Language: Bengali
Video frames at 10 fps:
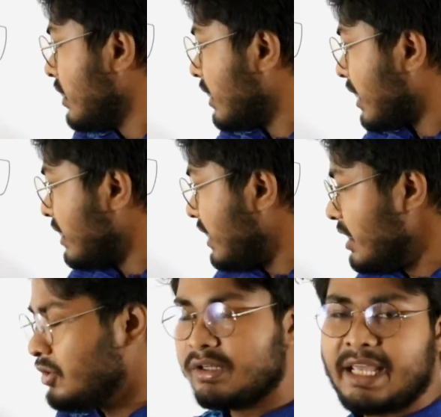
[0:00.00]
তারা
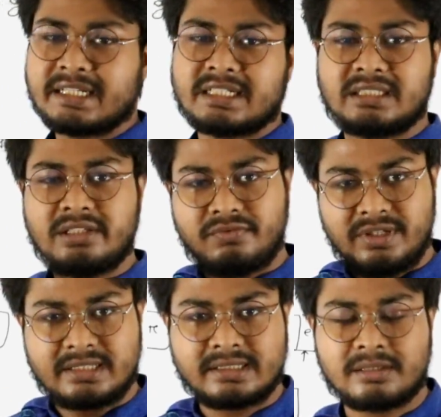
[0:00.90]
তিনজন একসাথে
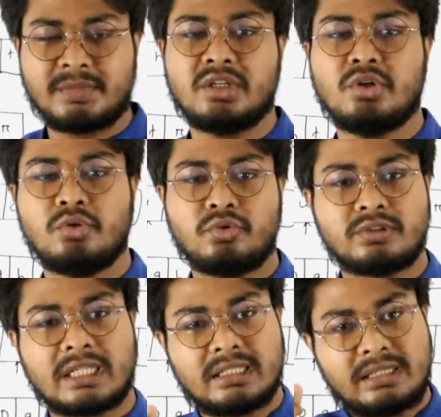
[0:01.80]
ফিক্স থাকবে তো
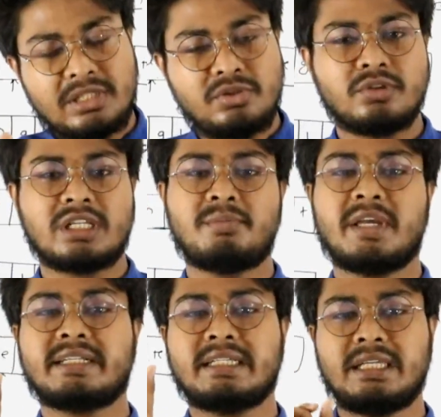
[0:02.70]
তাদের তিনজনকে আমি
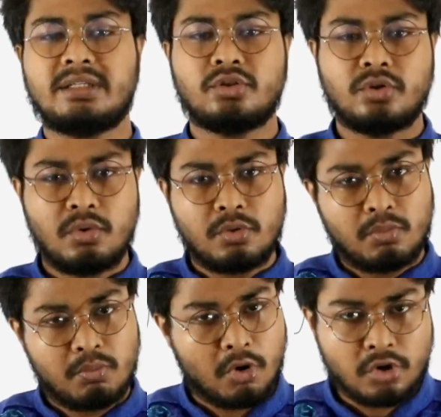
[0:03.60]
একটা কি
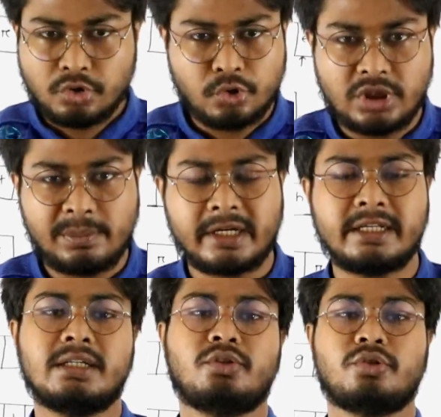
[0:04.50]
বর্ণ ধরতে পারি
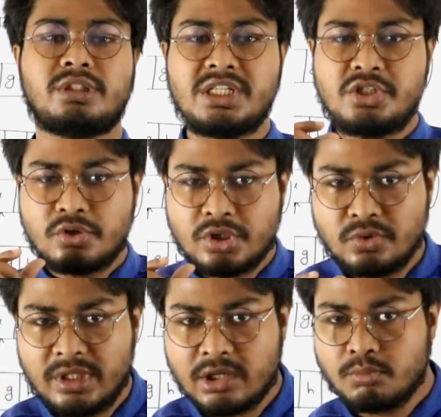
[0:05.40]
না তো তিনজনকে
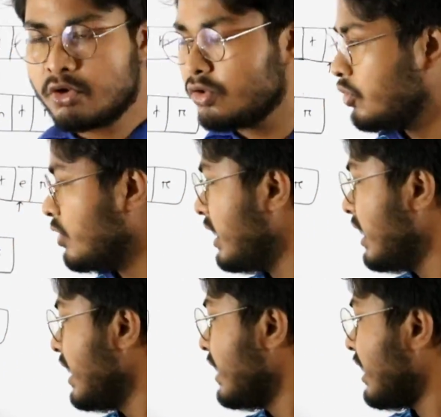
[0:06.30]
যদি এখন বর্ণ ধরি
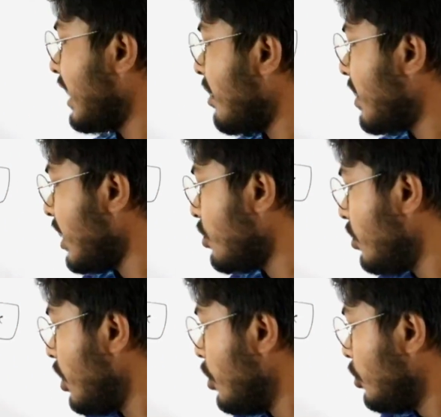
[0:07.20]
তাহলে আমার
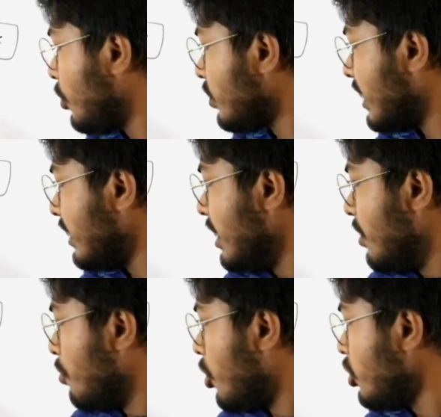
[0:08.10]
এখন টোটাল
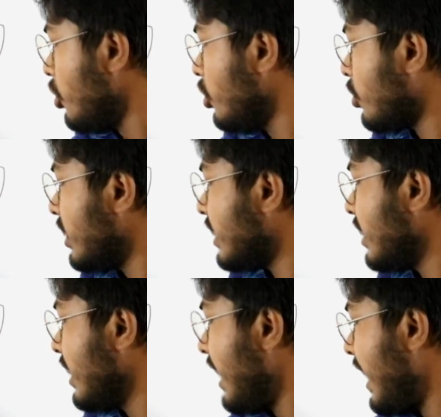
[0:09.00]
বর্ণ হলো কয়টা
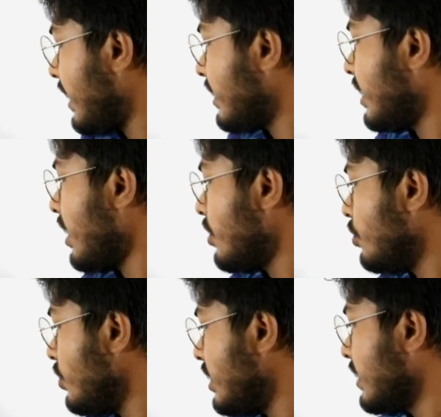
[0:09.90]
একটা
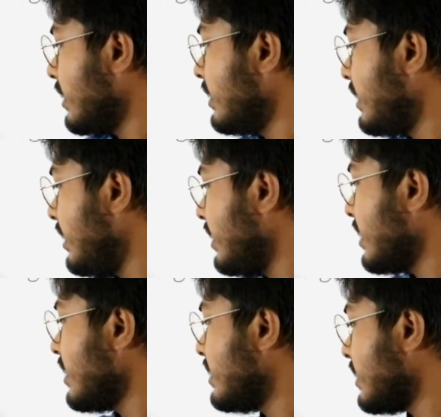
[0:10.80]
দুইটা
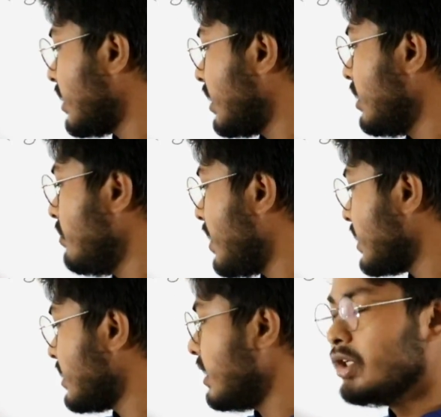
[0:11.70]
তিনটা চারটা
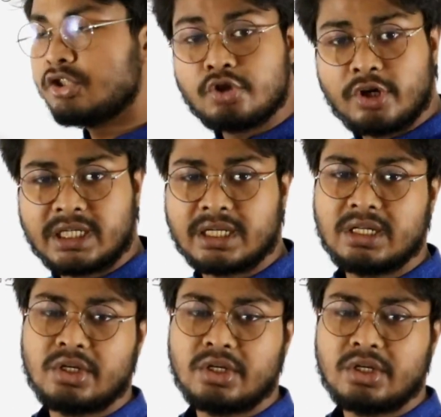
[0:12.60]
পাঁচটা ছয়টা